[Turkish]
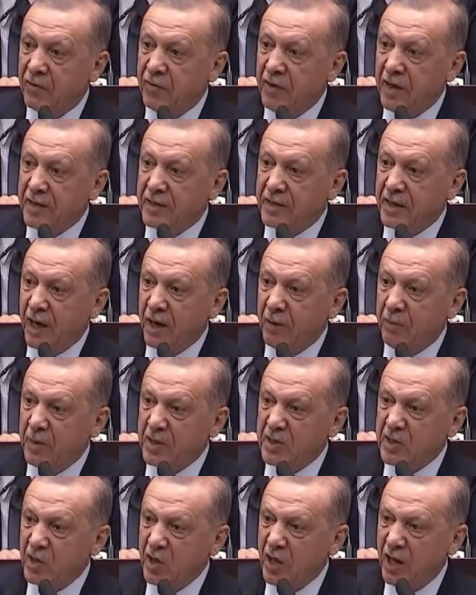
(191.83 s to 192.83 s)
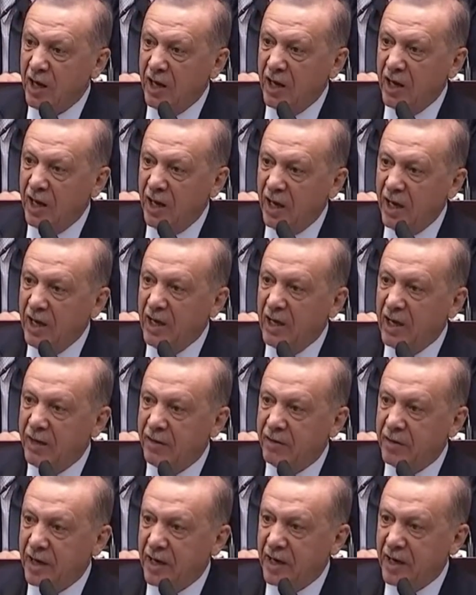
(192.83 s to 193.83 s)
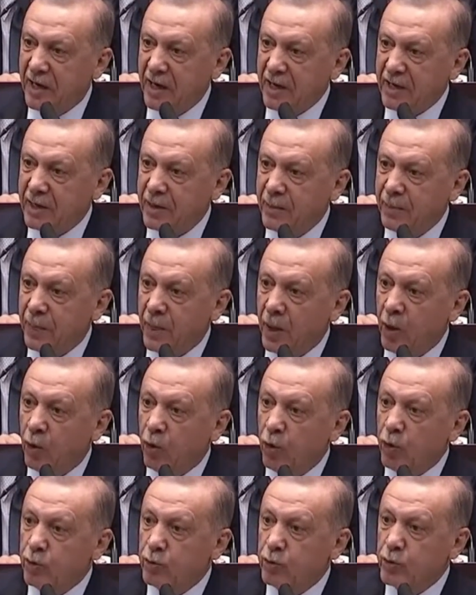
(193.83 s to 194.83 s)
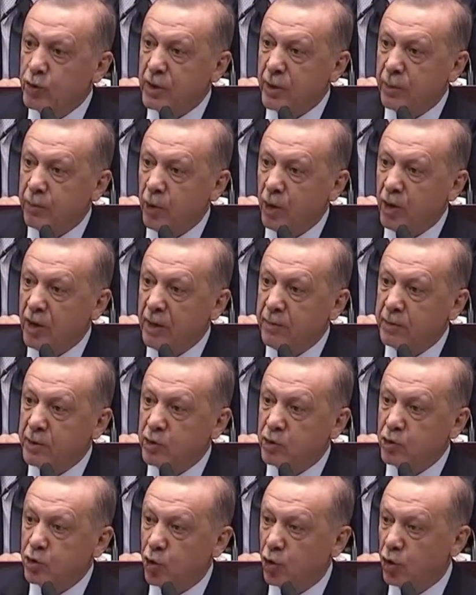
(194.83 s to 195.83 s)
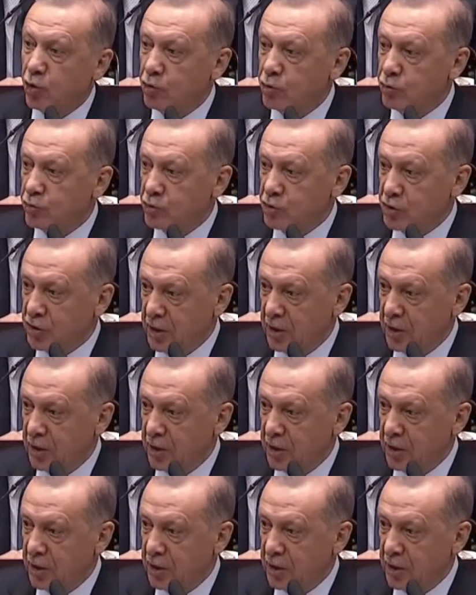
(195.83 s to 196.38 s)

ve darbecilerle el ele vererek önümüze böyle bir sorun